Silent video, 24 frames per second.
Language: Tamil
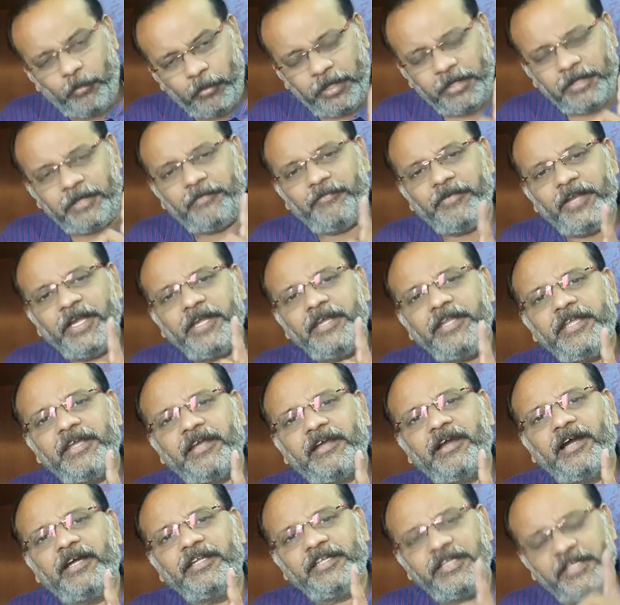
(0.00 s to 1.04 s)
உனக்கு வேண்டிய
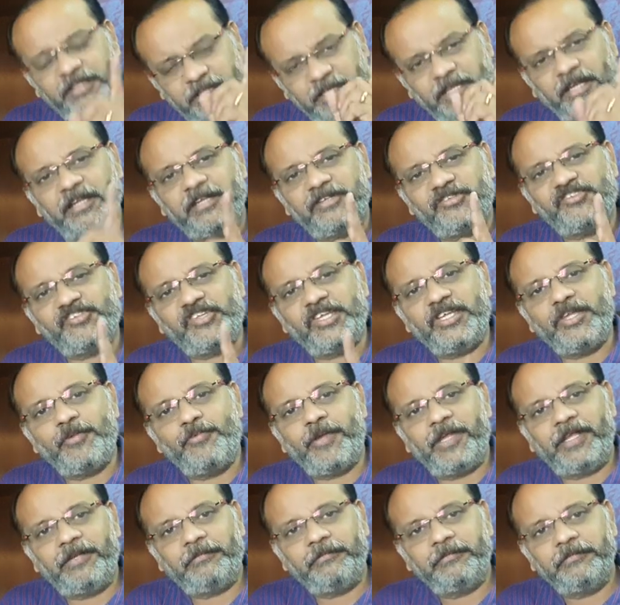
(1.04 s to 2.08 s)
காரியத்தை நான்
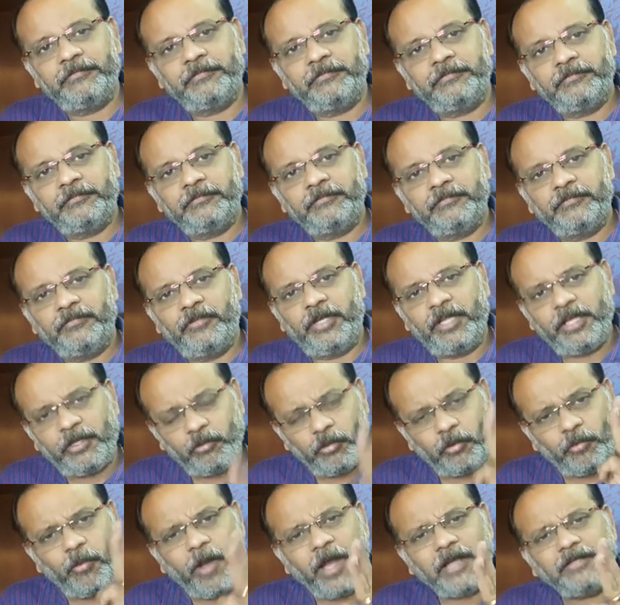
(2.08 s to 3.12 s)
செய்வேன்
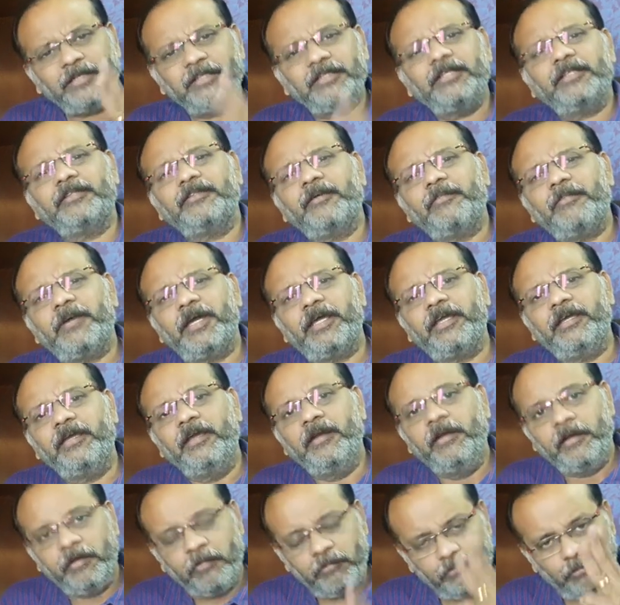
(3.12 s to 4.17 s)
இன்னைக்கு ஒரு வாக்குதத்தமாய்
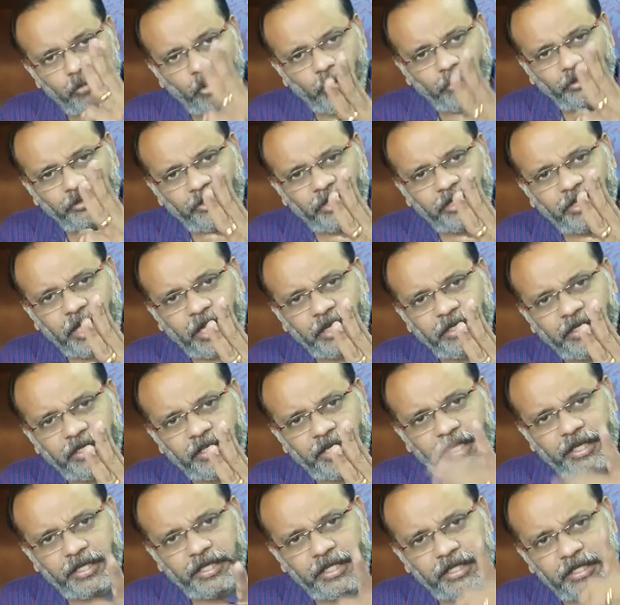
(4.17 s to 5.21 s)
மூன்று
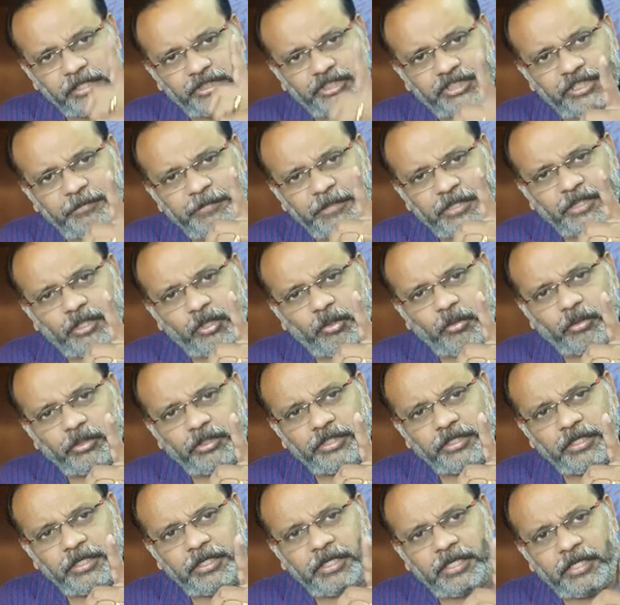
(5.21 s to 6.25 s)
நாளிலே நீங்கள் ஜெபித்து
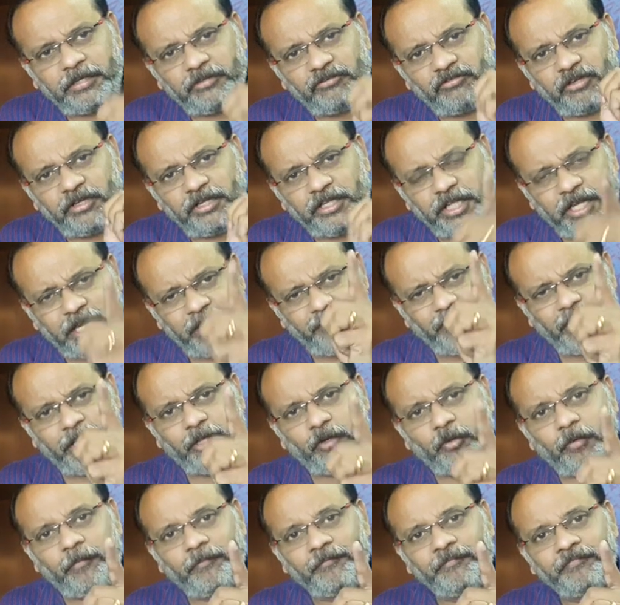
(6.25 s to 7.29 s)
கொண்டிருக்கிறது
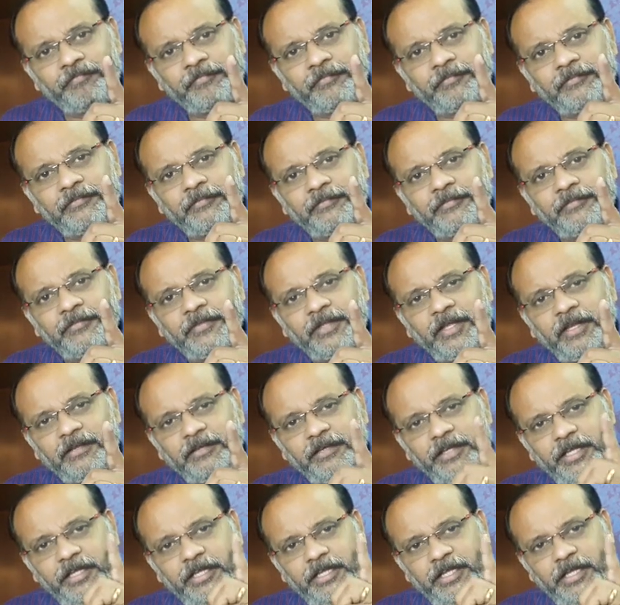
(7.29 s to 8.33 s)
நிறைவேறும்
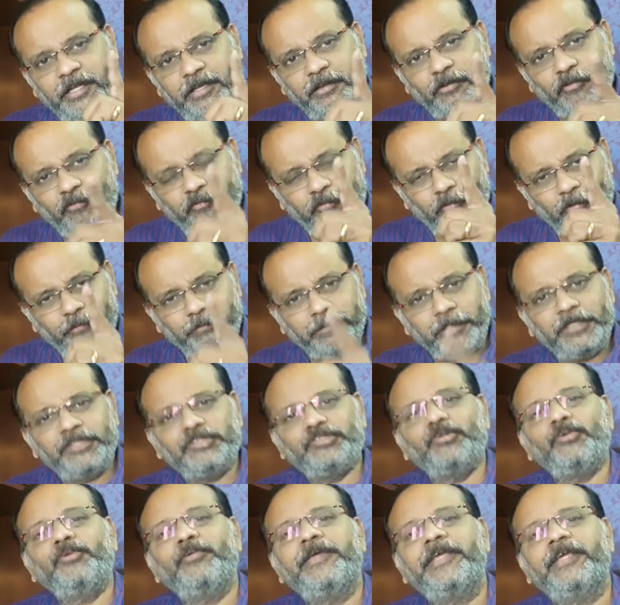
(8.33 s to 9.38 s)
நீங்க எனக்கு ஃபோன் பண்ணி
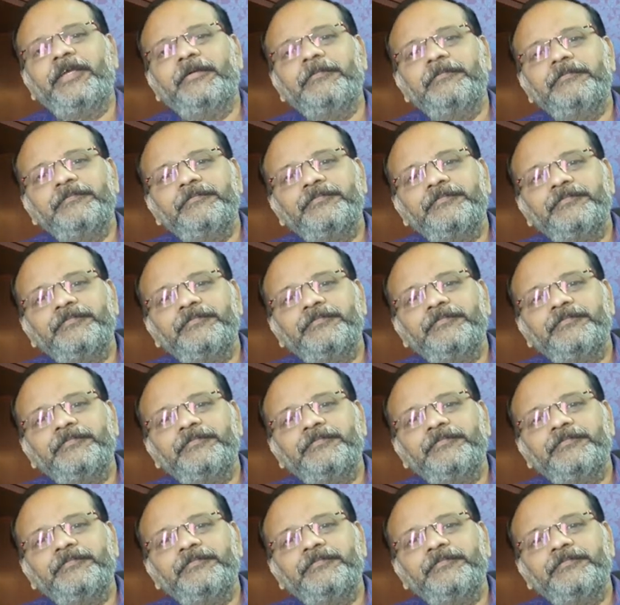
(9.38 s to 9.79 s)
சொல்வீங்க